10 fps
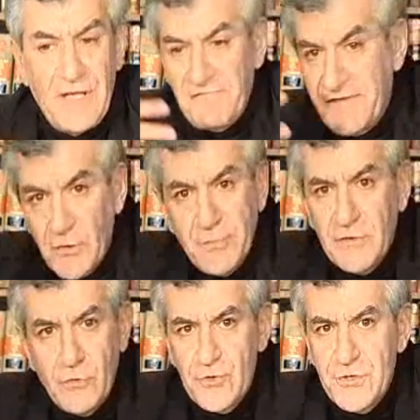La
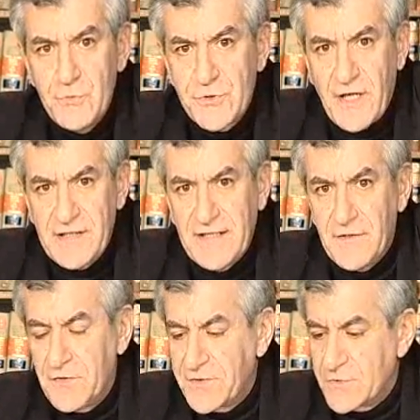phénoménologie
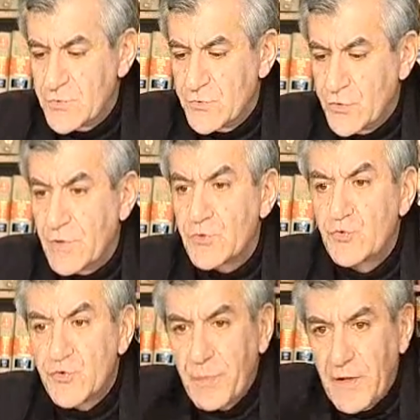husserlienne entend justement
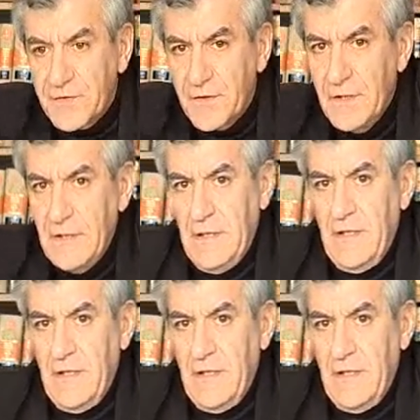suspendre